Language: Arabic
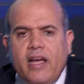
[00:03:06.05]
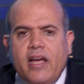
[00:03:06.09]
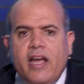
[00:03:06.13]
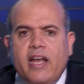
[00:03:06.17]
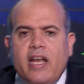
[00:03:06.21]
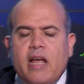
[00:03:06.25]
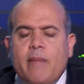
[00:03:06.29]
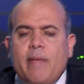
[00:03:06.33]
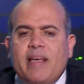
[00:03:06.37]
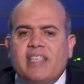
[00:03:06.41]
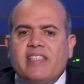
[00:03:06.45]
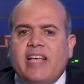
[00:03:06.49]

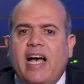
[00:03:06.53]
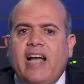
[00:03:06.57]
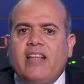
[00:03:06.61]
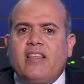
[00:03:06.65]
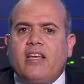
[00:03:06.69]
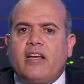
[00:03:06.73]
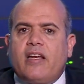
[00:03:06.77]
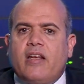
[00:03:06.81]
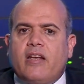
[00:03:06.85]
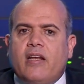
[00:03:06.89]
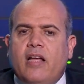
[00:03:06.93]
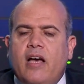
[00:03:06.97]
انما
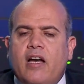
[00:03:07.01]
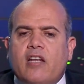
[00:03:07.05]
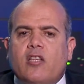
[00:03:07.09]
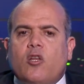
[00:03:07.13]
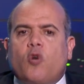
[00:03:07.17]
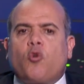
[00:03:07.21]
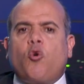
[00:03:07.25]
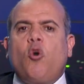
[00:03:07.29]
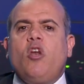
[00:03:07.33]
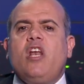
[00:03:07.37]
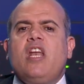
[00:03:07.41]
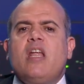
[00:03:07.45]
ساعتك
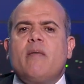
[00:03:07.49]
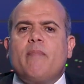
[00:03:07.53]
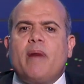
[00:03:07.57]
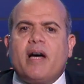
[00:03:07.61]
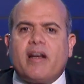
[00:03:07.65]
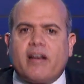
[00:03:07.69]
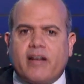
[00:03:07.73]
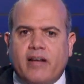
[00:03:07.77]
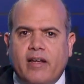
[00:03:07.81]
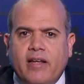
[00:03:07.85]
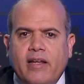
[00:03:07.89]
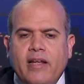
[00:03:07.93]
النهارده كل
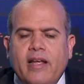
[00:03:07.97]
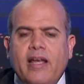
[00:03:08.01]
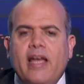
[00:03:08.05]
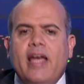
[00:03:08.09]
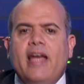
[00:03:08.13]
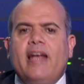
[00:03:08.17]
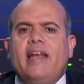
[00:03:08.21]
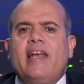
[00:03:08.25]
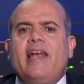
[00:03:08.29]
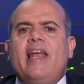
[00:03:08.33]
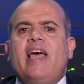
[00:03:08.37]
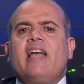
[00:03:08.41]
مره
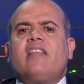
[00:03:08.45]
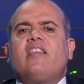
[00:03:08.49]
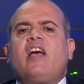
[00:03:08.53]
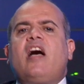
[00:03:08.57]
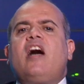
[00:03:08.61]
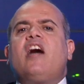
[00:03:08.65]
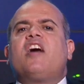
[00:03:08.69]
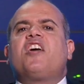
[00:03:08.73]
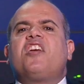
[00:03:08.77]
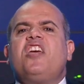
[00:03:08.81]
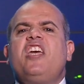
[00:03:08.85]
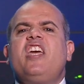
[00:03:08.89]
نلاقي
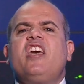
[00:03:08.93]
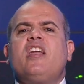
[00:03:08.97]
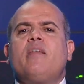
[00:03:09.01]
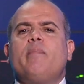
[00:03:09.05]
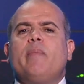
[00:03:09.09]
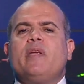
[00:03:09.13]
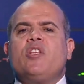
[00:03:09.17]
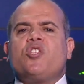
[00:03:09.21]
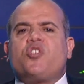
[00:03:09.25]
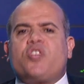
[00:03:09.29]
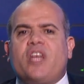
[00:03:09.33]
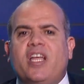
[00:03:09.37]
تحقير
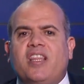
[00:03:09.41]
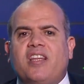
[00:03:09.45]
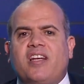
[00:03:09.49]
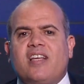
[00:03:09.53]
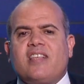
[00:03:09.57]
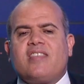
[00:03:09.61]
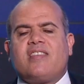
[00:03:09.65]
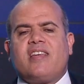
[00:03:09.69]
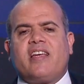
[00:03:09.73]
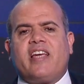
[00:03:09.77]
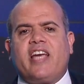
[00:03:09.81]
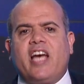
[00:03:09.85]
من شاد
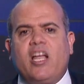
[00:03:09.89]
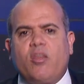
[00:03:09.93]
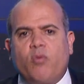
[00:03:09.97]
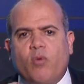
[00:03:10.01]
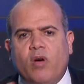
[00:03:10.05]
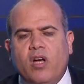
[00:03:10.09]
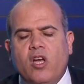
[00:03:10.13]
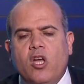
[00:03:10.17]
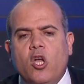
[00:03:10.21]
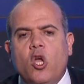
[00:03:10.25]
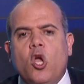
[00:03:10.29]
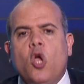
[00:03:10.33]
دراسه
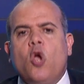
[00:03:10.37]
الجدوى